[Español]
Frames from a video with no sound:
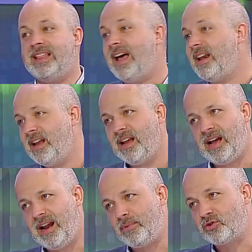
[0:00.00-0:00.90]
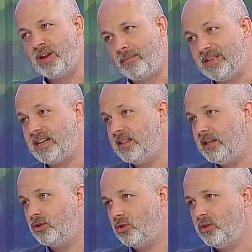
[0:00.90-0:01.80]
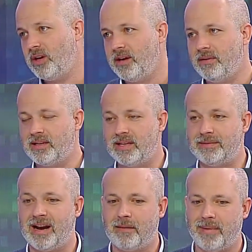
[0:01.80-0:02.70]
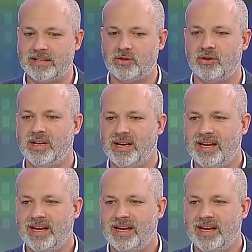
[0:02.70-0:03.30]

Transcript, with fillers: de darle a la persona que piensa distinto el diseño del espacio,